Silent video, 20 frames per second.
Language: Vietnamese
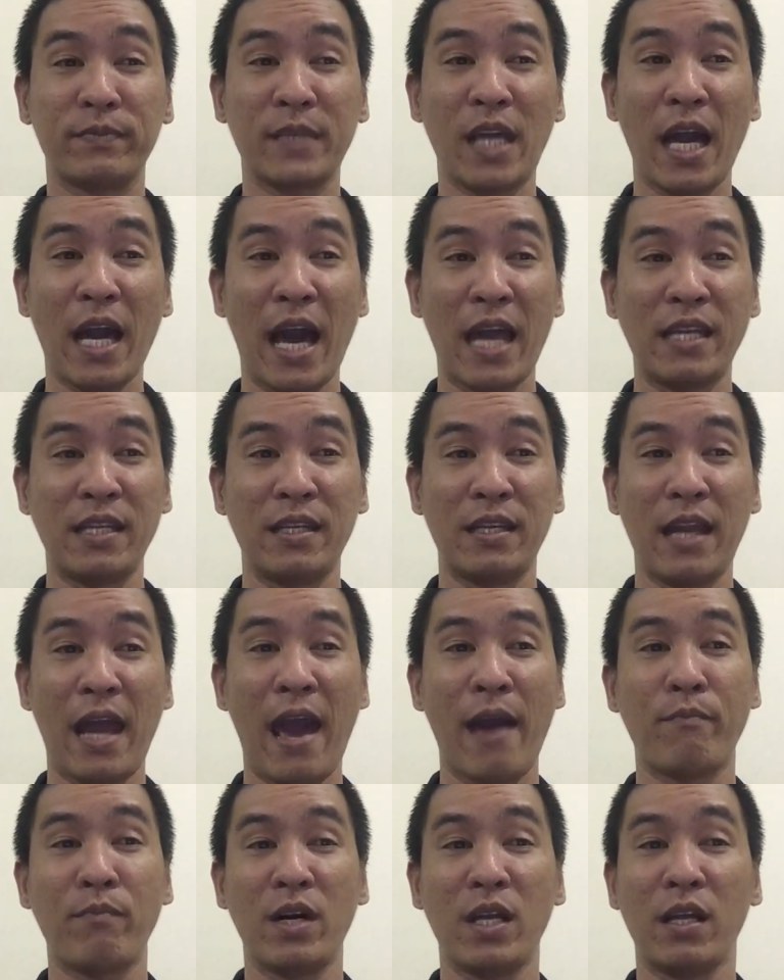các anh
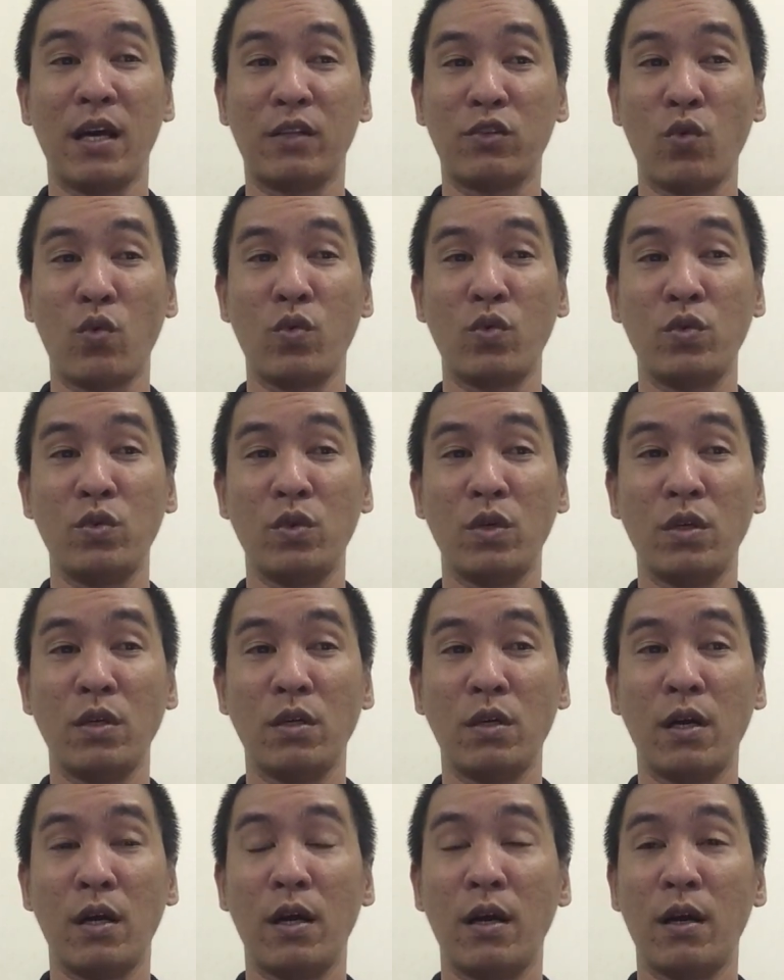nam là tuổi
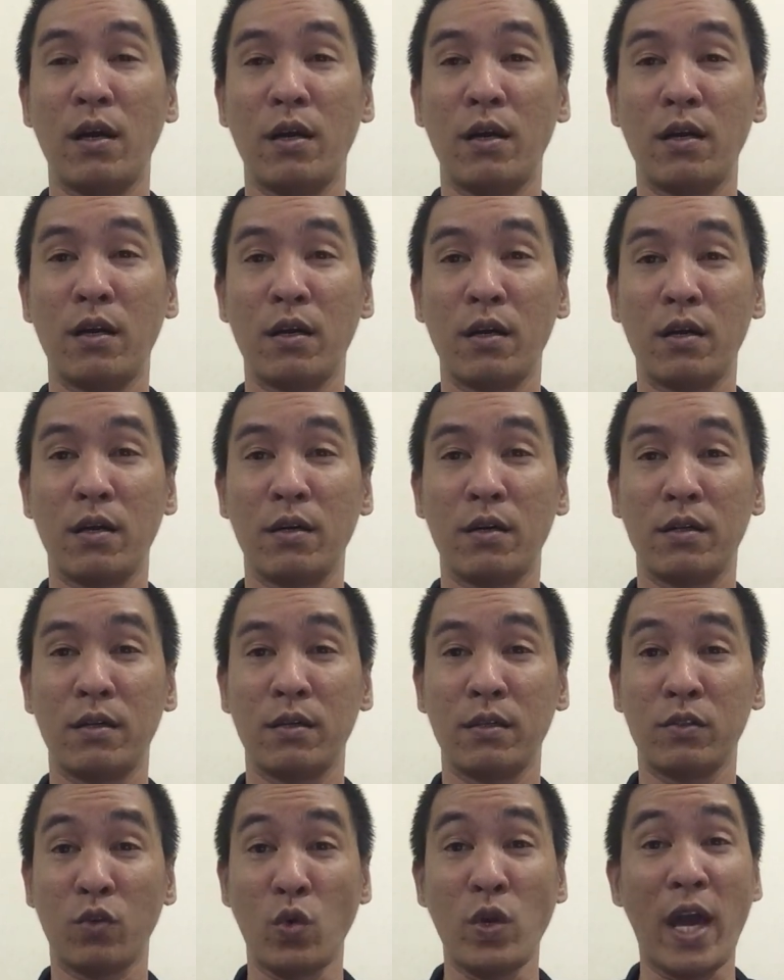
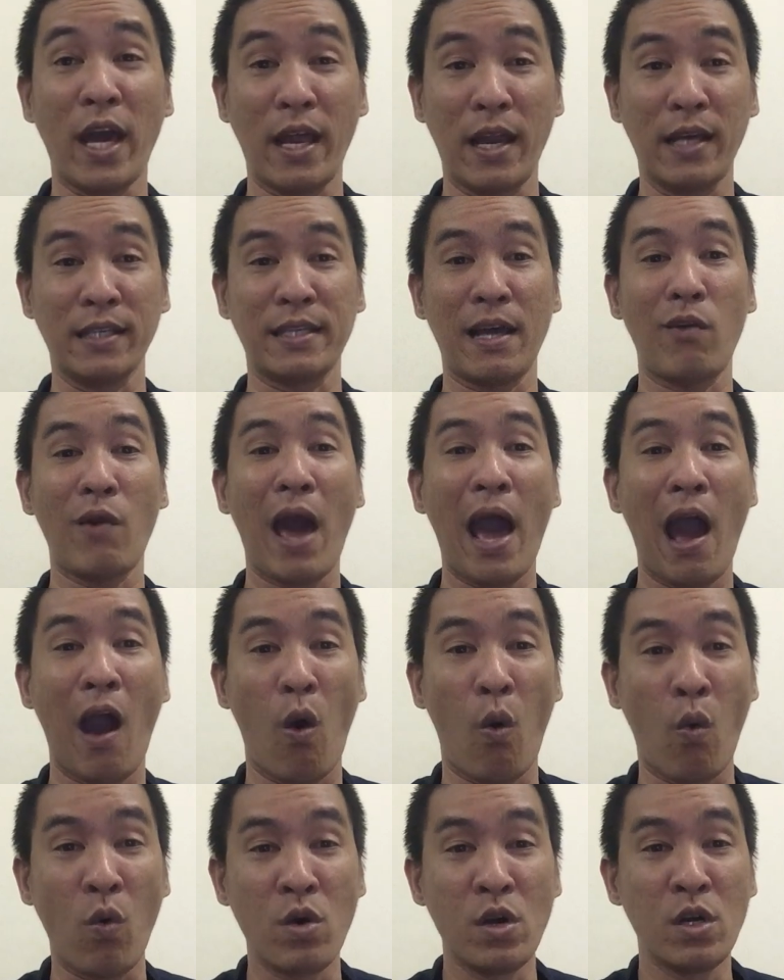uh, tuổi này là sao La
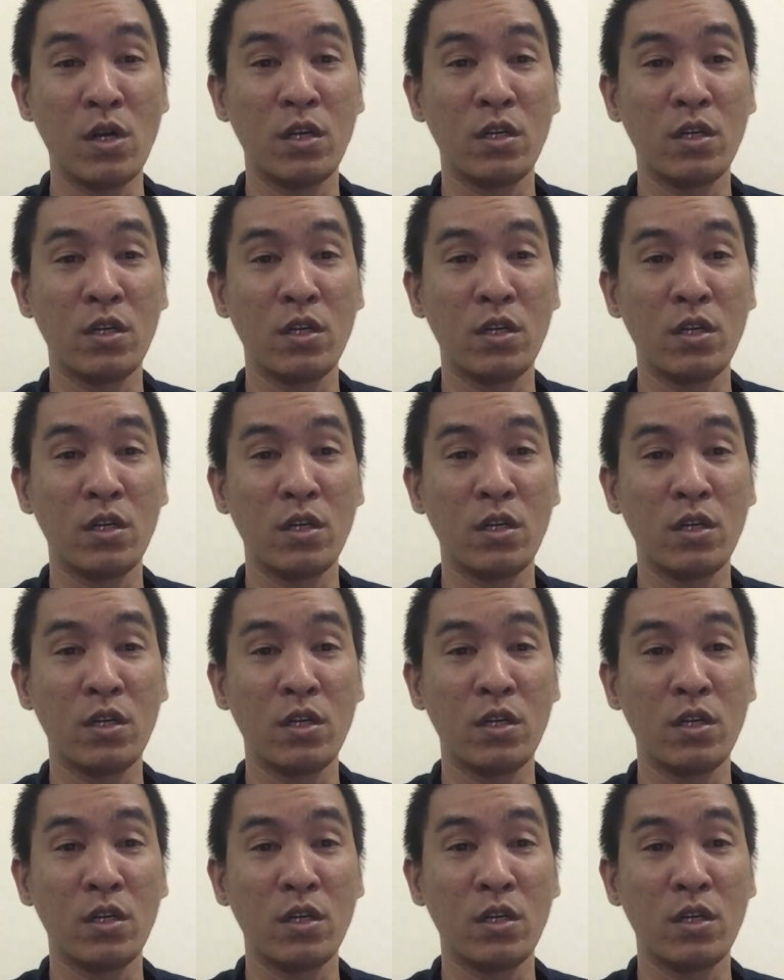Hầu,